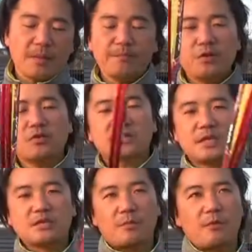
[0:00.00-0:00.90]
プロの
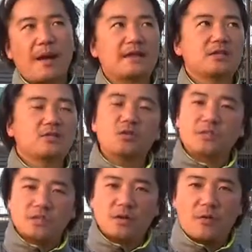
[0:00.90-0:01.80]
選手でも、錦織
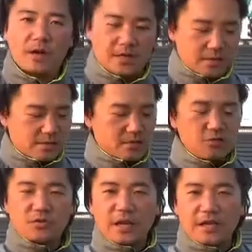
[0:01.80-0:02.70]
選手とか分かりやすいですけ
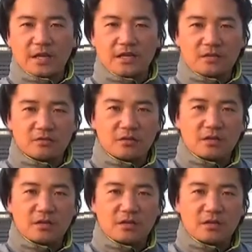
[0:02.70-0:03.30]
どちょっと離れてる、